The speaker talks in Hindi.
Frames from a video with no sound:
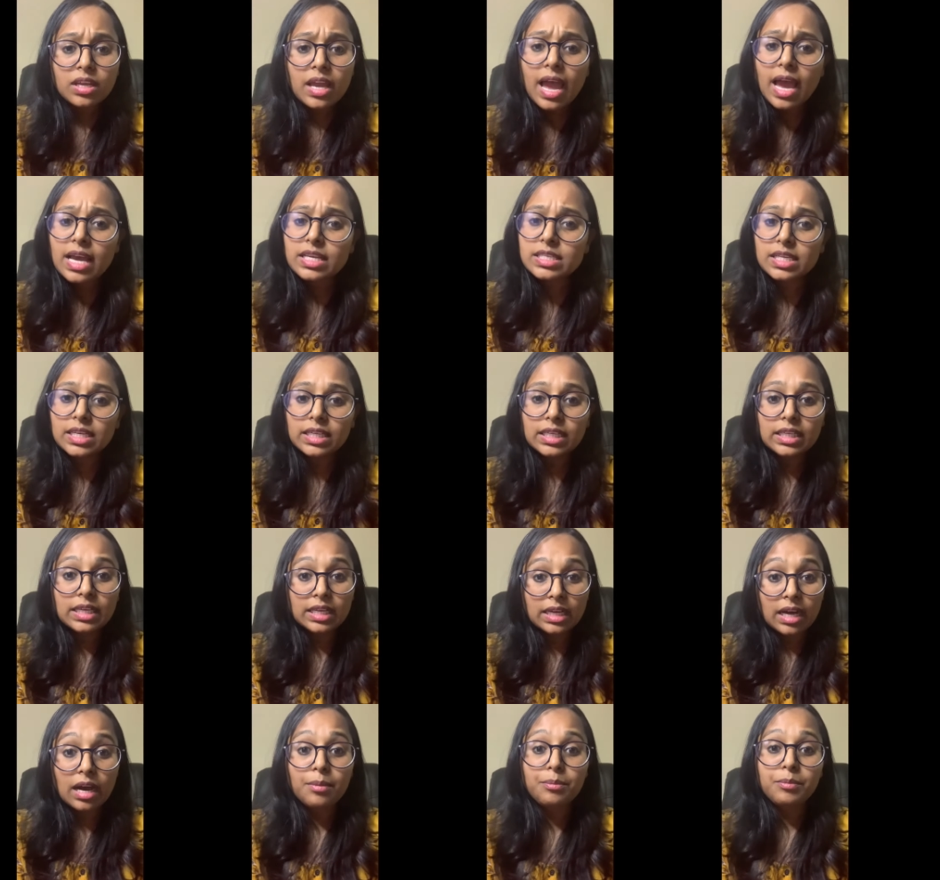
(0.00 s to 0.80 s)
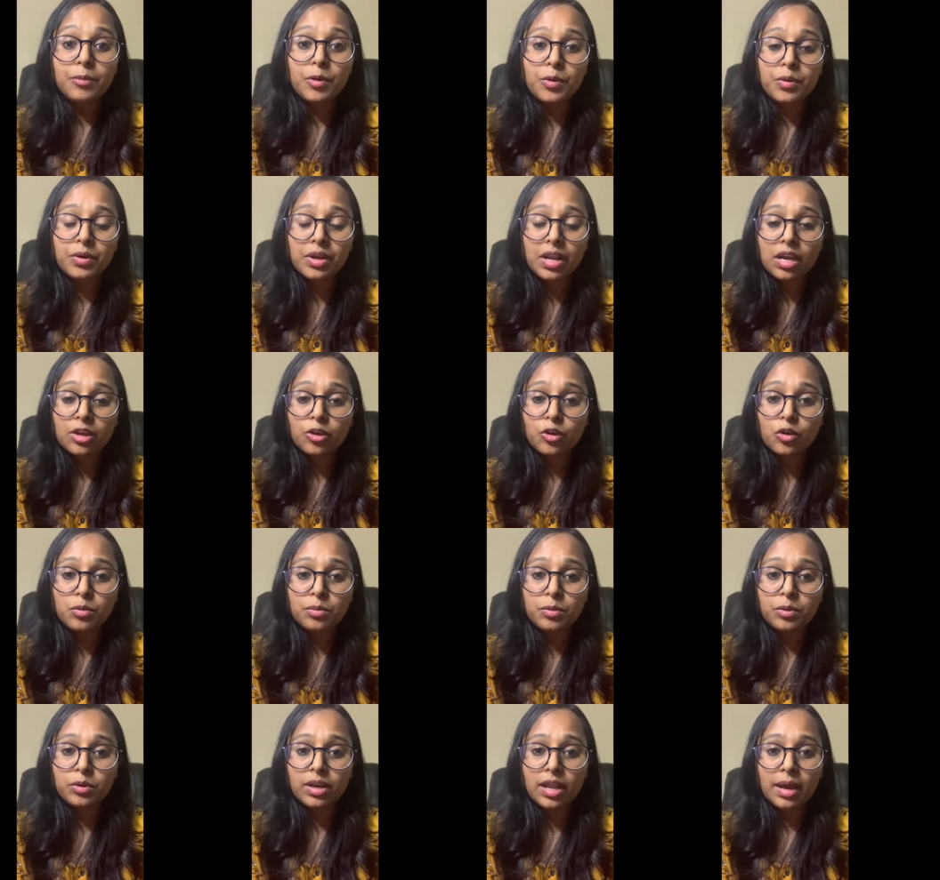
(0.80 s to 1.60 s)
एसेट कम होना
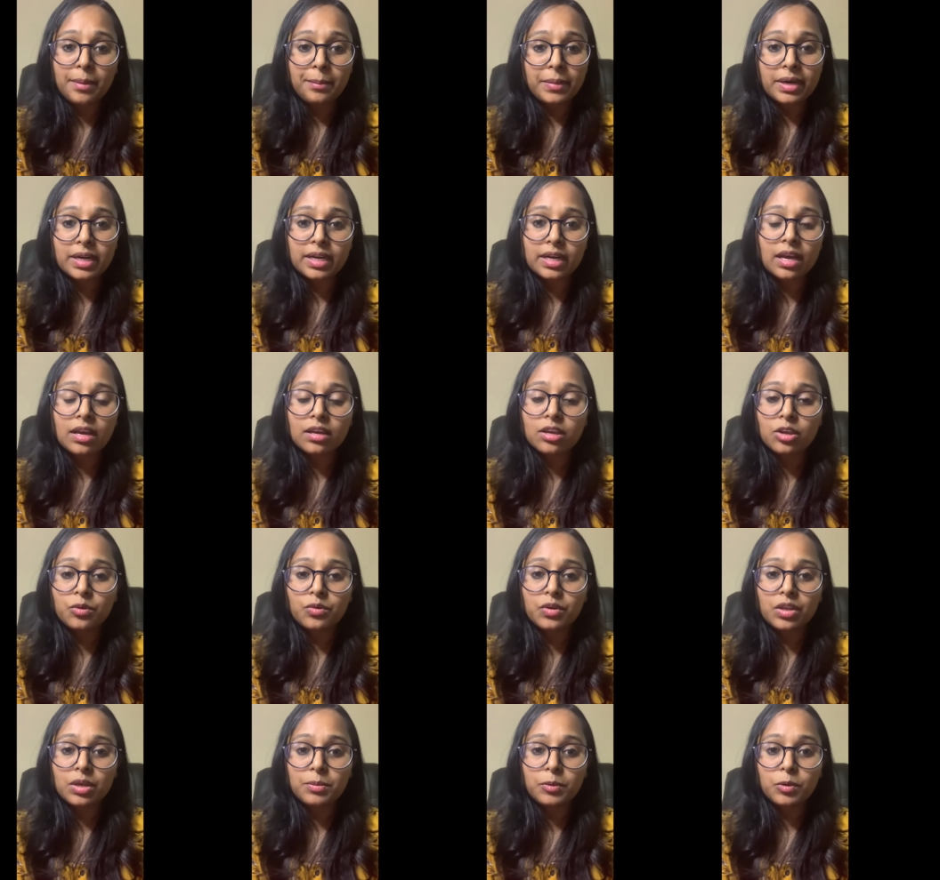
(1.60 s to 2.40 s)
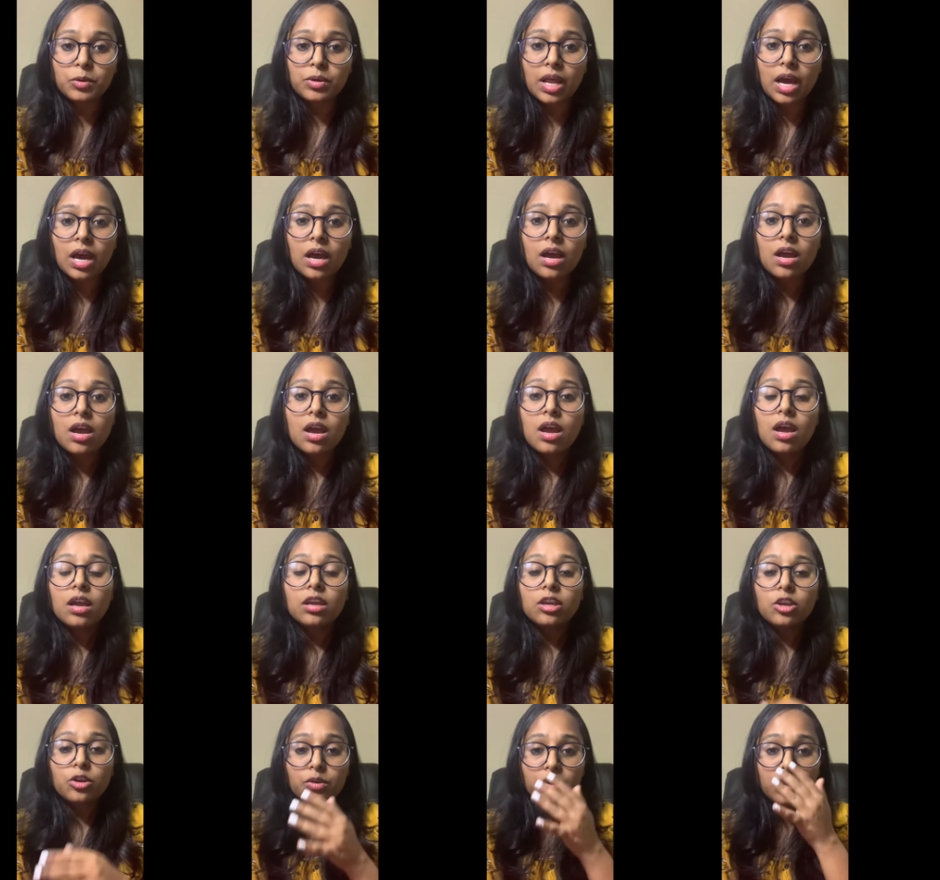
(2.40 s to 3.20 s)
क्यों बोला बढ़ना क्यों नहीं बोला
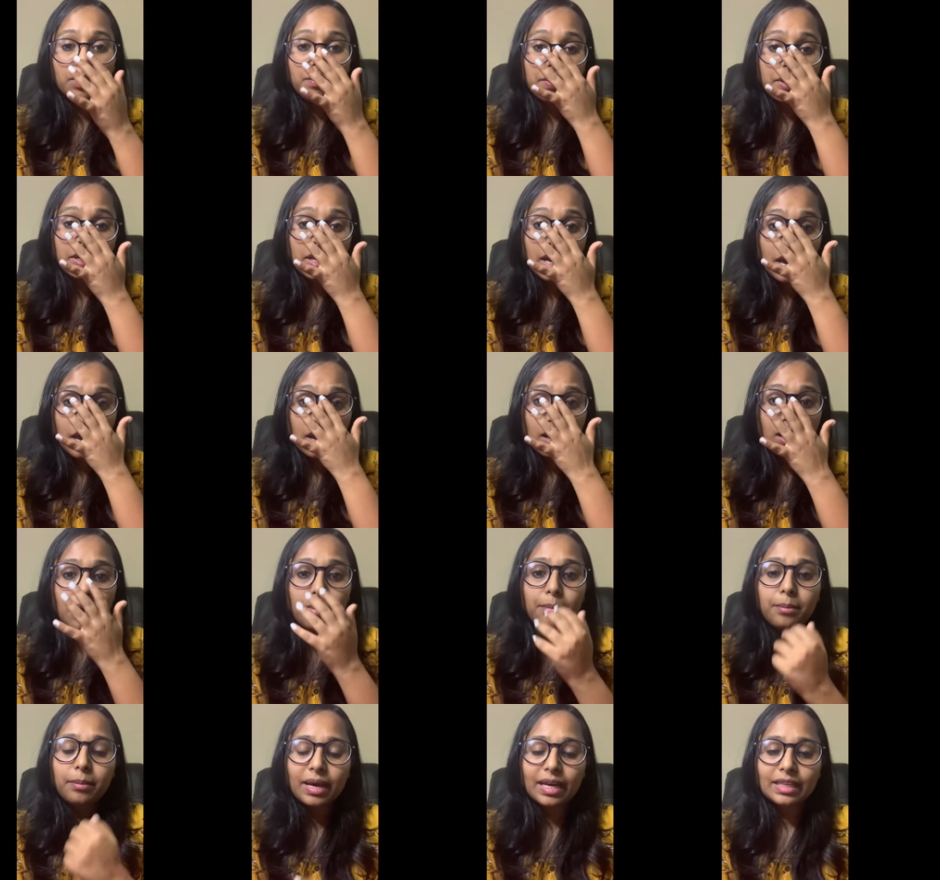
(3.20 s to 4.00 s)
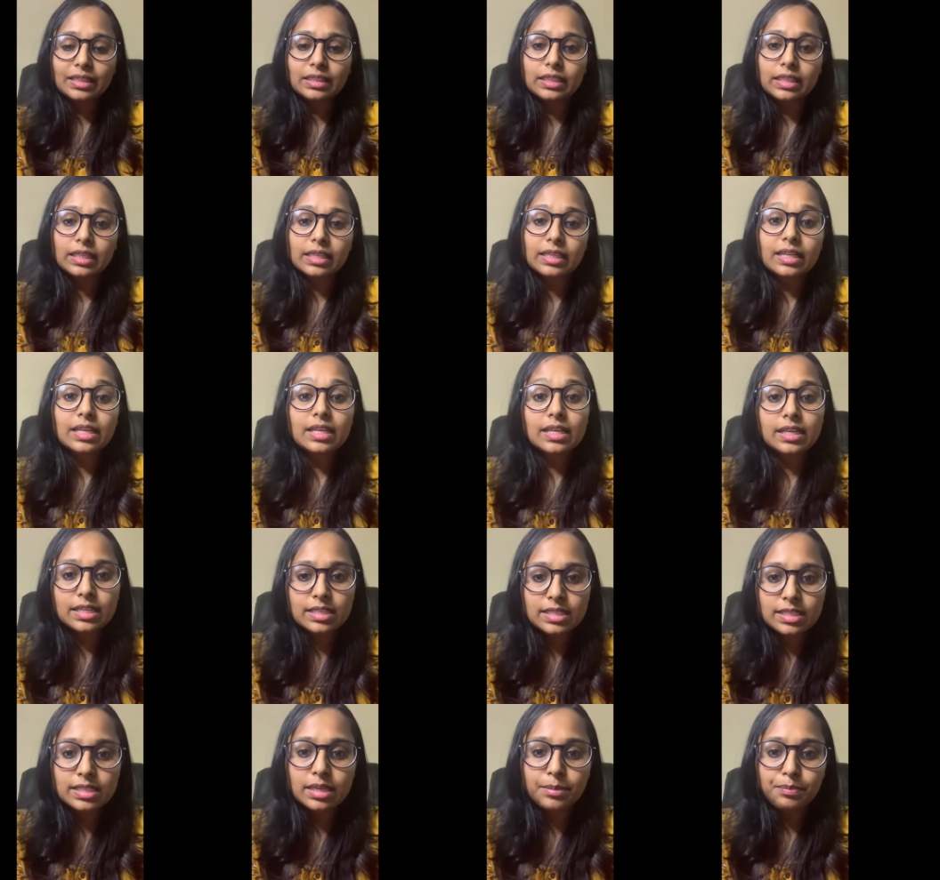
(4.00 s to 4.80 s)
क्योंकि बेटा हम बात कर रहे हैं
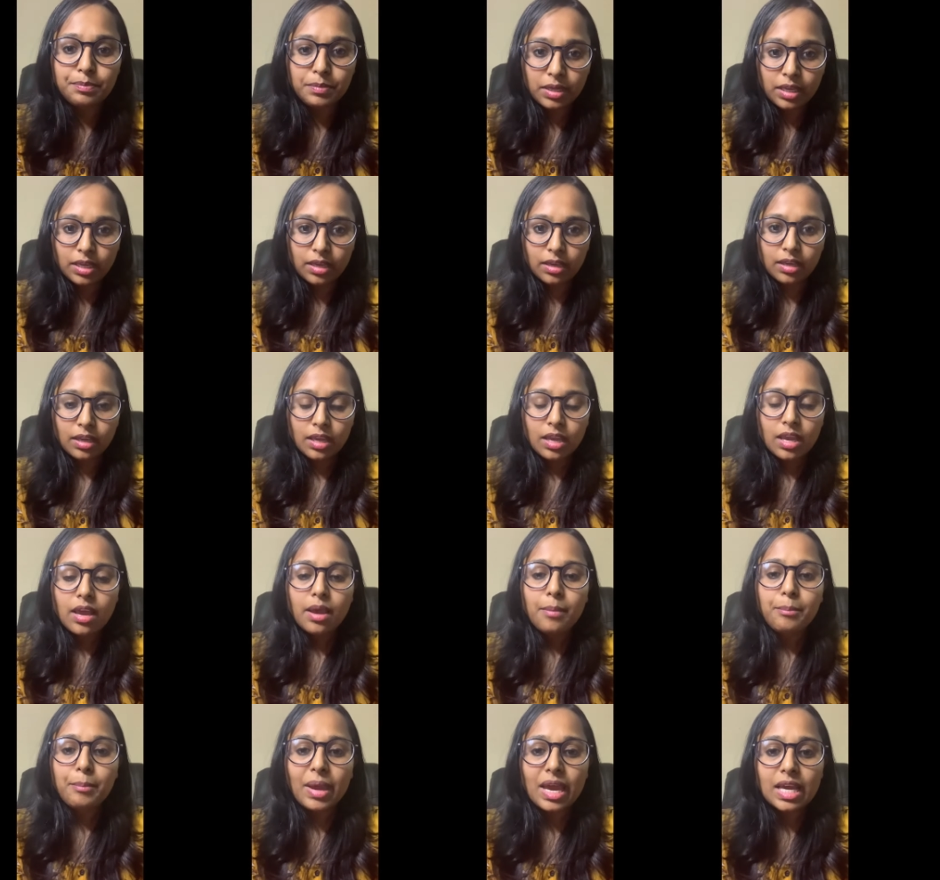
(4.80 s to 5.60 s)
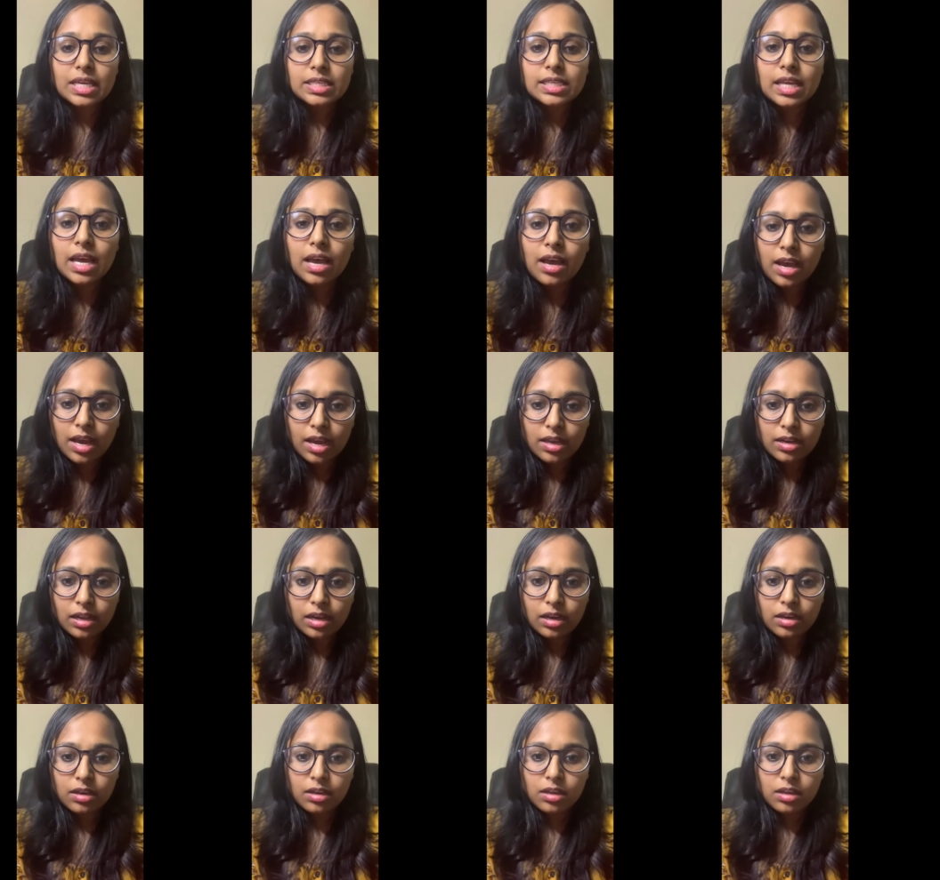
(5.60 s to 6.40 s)
रिसिप्ट की पैसा आना